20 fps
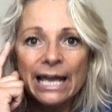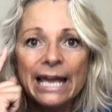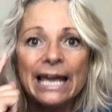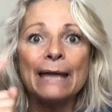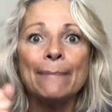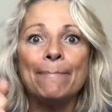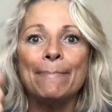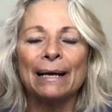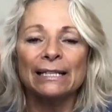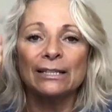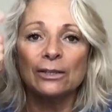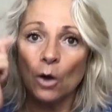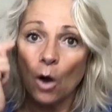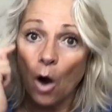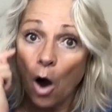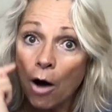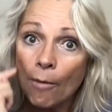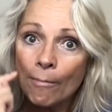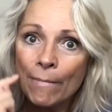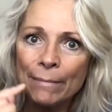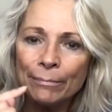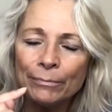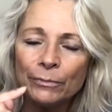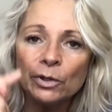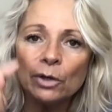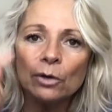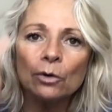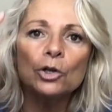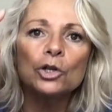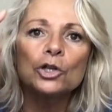et parce que en même
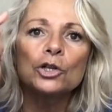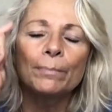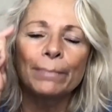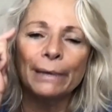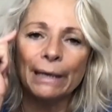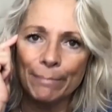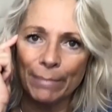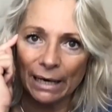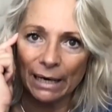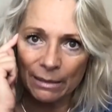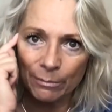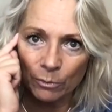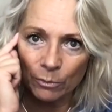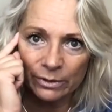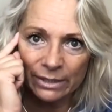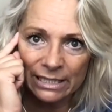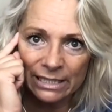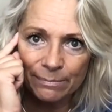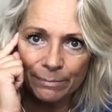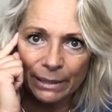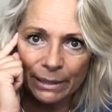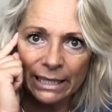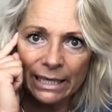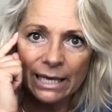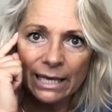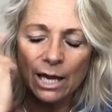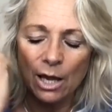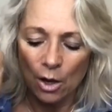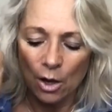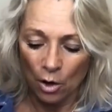temps que je préparais mon esprit,